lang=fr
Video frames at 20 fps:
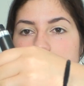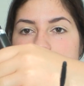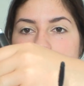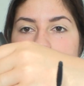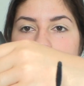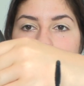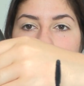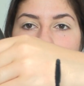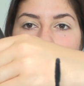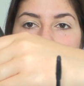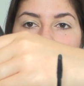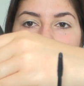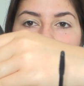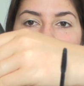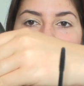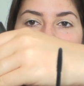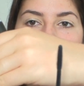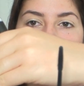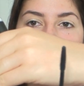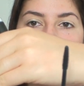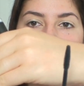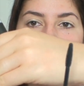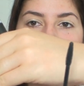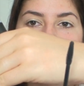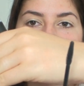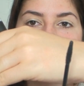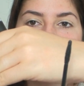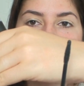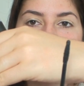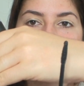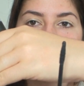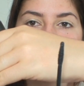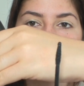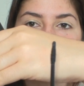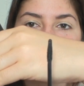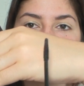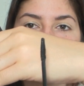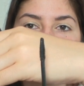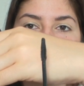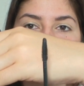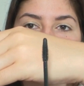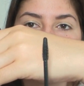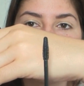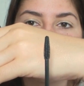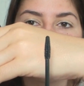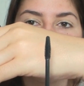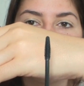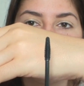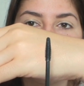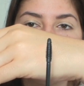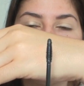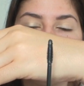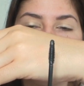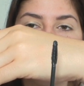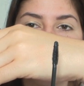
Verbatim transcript: C'est une brosse en picot très très fin